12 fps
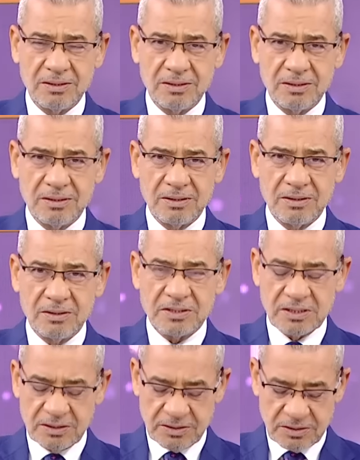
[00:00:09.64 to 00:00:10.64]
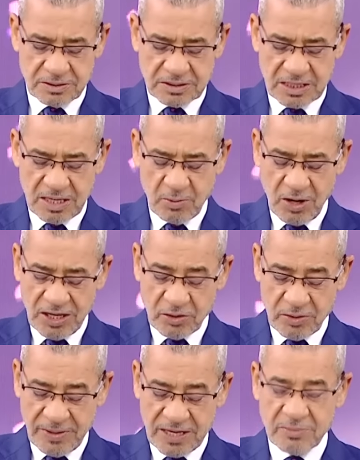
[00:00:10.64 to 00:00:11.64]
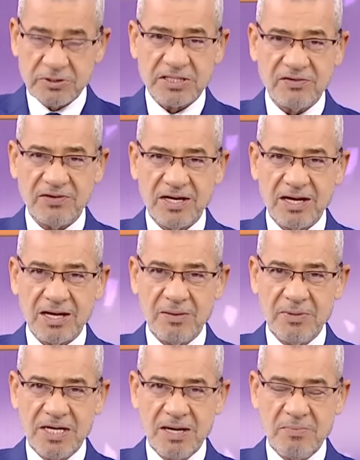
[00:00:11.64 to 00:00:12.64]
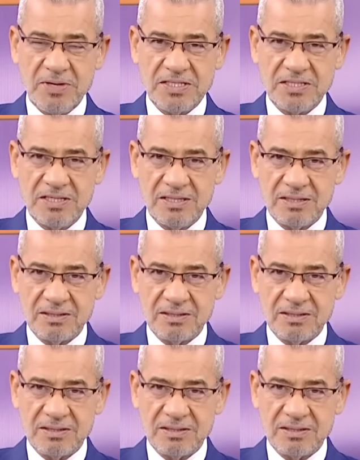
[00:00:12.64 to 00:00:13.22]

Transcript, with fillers: الو ايوه السلام عليكم انا مصطفى الاغا من ام بي سي